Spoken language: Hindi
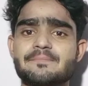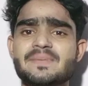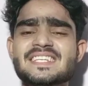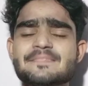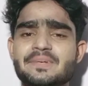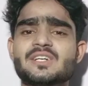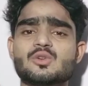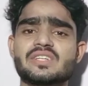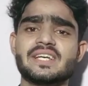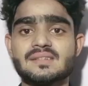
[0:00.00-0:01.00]
सबकी स्पीड
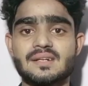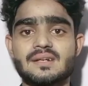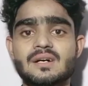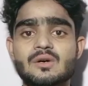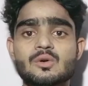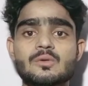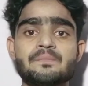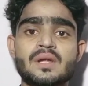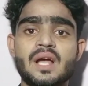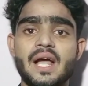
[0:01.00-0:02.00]
होती है बात कर रहा
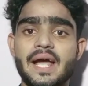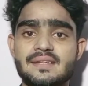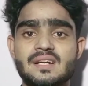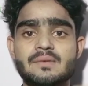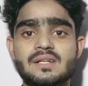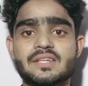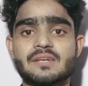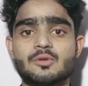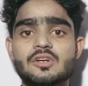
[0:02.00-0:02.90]
हूँ हैदराबाद के